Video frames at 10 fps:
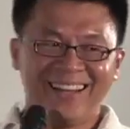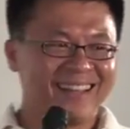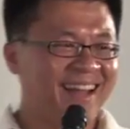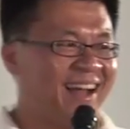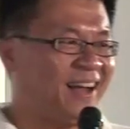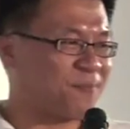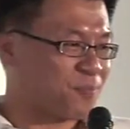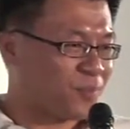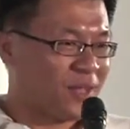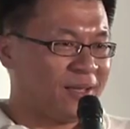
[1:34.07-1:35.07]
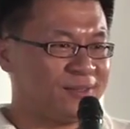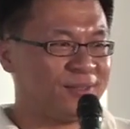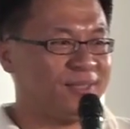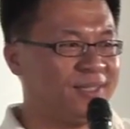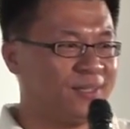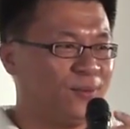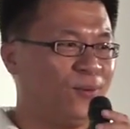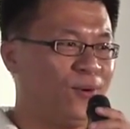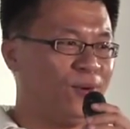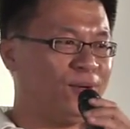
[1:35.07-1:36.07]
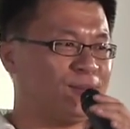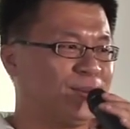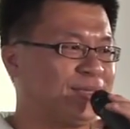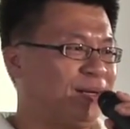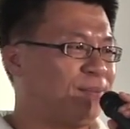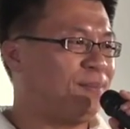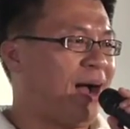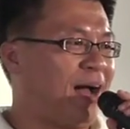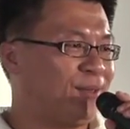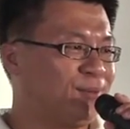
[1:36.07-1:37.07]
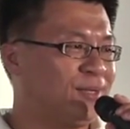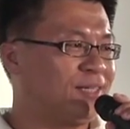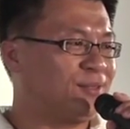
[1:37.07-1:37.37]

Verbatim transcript: 那就是我为什么叫霸卤呢？